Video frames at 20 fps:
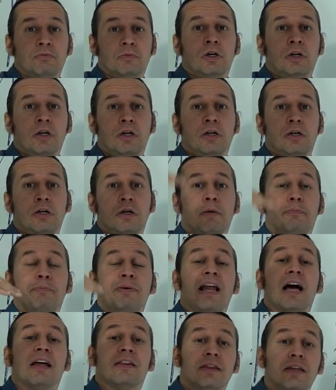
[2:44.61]
e,
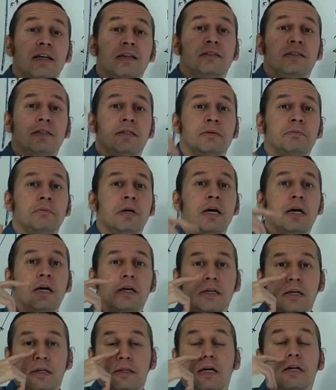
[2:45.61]
planladığım
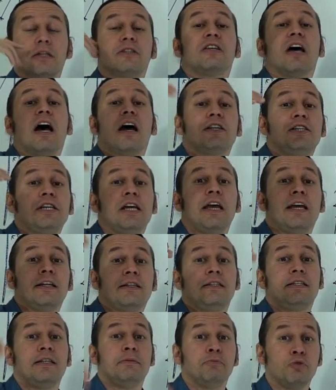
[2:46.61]
ya da tercih
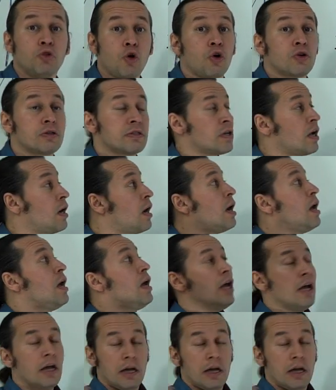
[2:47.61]
ettiğim nokta